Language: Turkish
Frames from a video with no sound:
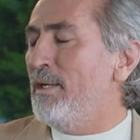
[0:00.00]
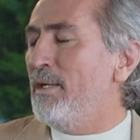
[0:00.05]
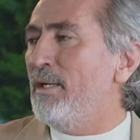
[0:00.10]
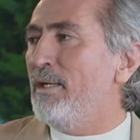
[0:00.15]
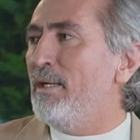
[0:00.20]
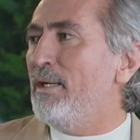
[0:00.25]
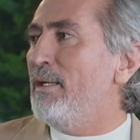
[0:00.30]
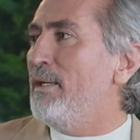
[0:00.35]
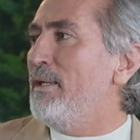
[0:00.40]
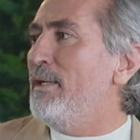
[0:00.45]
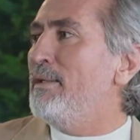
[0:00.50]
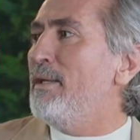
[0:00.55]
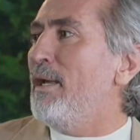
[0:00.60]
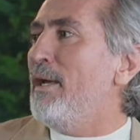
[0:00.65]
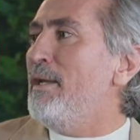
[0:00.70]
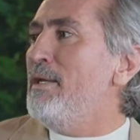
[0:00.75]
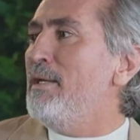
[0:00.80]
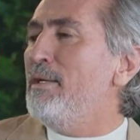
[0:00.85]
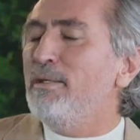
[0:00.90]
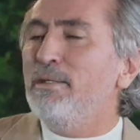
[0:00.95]
e, ya
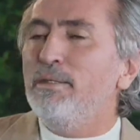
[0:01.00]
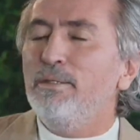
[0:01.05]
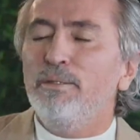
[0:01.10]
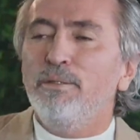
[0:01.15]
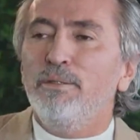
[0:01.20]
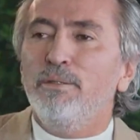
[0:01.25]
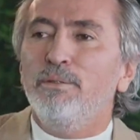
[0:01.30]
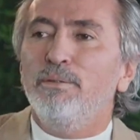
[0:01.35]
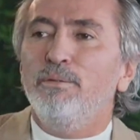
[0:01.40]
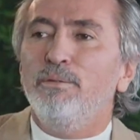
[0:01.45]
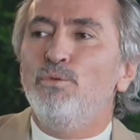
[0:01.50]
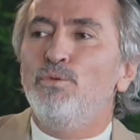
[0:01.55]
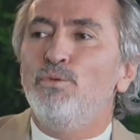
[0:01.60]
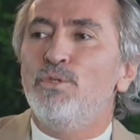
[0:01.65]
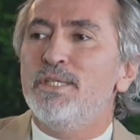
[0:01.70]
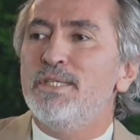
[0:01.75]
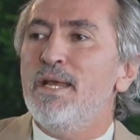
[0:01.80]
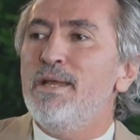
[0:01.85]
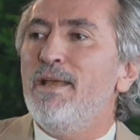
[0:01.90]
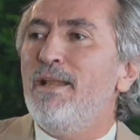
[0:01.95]
da hani e,
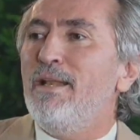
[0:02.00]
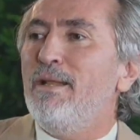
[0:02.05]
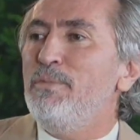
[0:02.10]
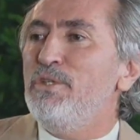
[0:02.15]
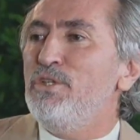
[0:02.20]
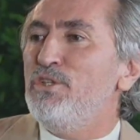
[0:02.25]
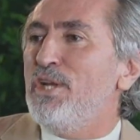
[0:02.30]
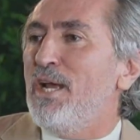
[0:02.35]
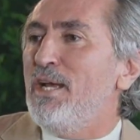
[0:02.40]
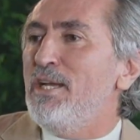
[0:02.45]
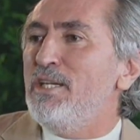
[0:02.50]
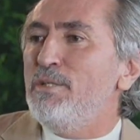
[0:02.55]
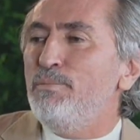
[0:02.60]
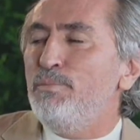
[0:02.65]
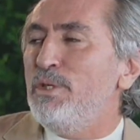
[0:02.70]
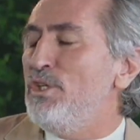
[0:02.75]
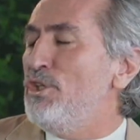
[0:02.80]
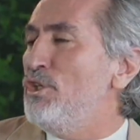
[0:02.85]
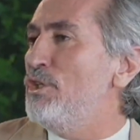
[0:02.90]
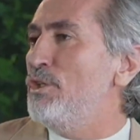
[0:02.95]
üstesinden gelemeyeceği
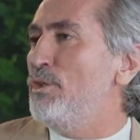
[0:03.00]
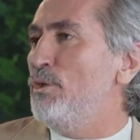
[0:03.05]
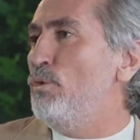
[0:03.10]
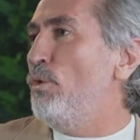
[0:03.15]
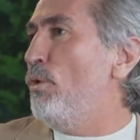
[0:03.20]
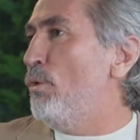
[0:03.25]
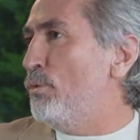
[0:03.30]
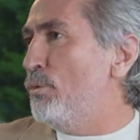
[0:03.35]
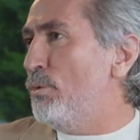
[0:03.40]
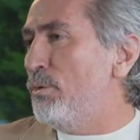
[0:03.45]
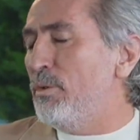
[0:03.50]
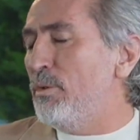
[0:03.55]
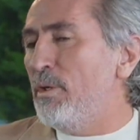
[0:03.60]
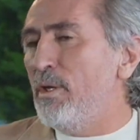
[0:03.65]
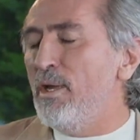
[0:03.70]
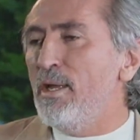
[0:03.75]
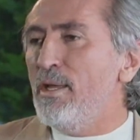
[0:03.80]
hiçbir iş yoktur.